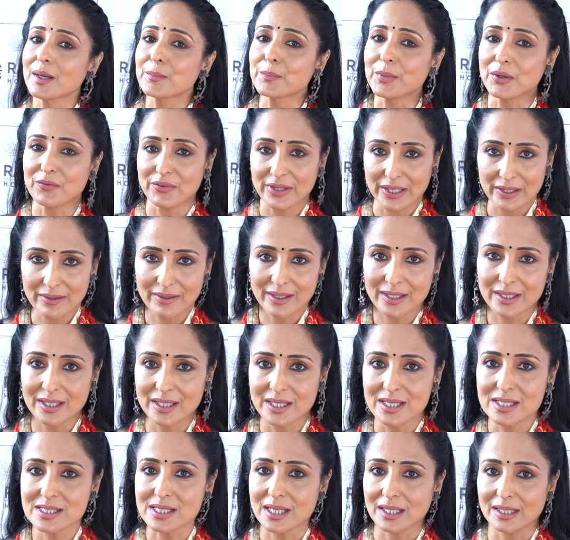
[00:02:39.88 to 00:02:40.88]
आप अवेयर हैं कि
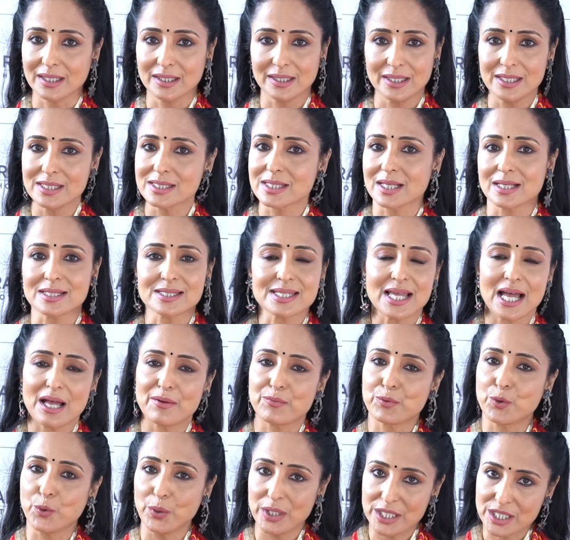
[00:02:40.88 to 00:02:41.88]
नहीं साढ़े तीन साल से आई
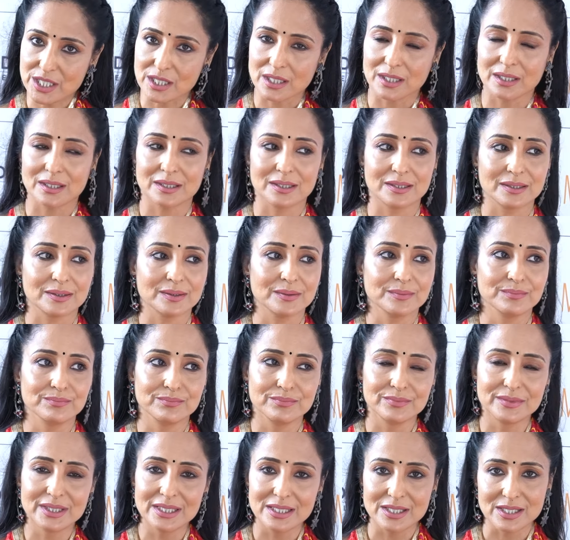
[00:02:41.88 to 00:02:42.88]
हैव क्विट
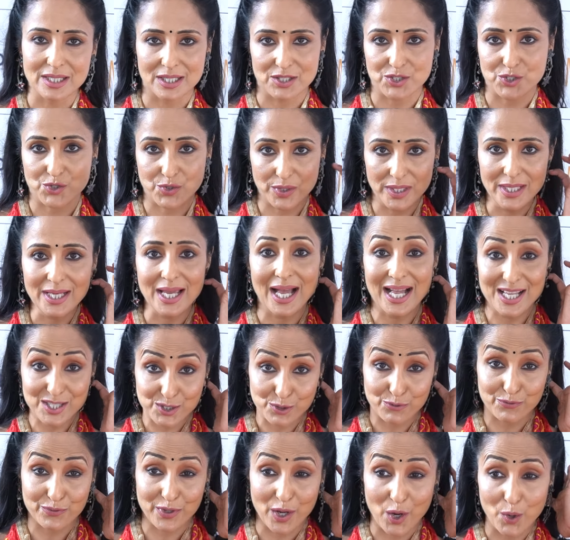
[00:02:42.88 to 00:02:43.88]
द इंडस्ट्री
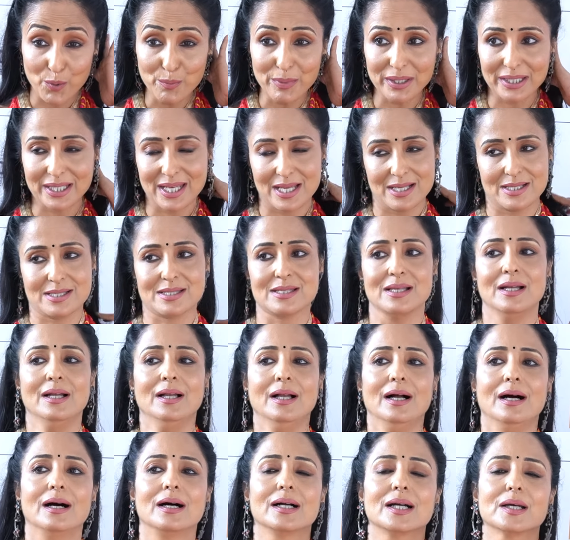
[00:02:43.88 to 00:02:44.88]
एज ऑफ नाउ बट येस
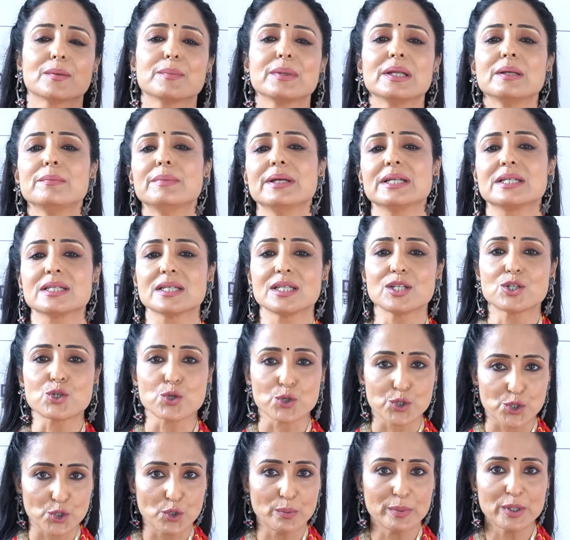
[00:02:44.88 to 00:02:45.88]
अगर मेरी बेटे की
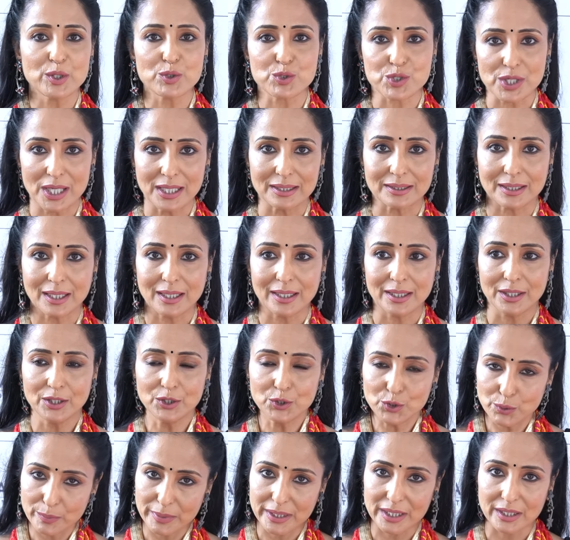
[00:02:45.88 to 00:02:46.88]
छुट्टियों में कुछ आता है
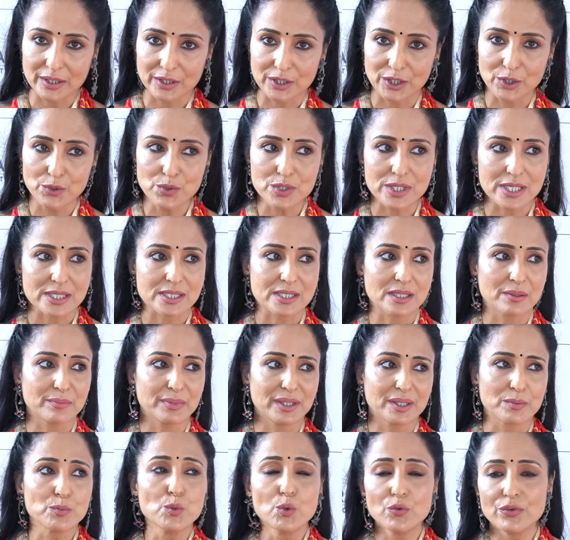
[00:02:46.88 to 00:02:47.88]
तो मैं करती हूँ जैसे
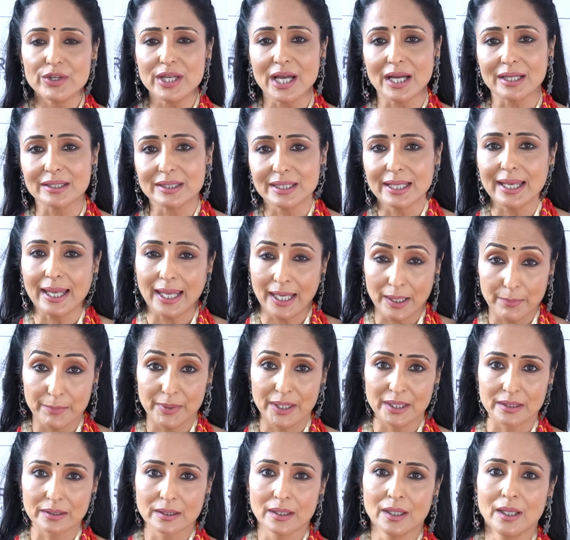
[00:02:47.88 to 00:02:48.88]
अभी एक मूवी आई थी
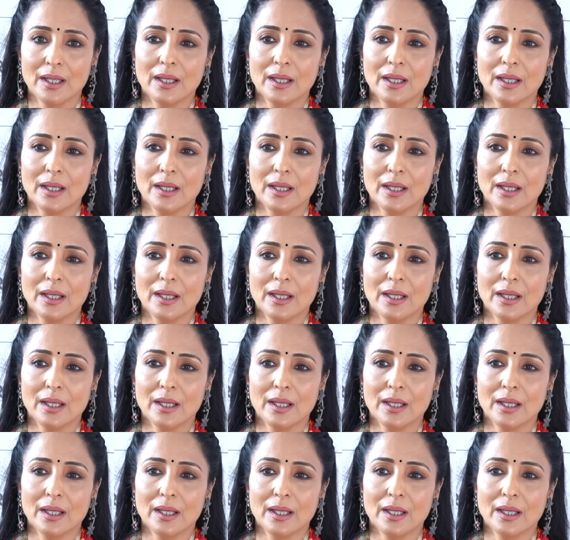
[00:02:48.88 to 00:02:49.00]
अहमियत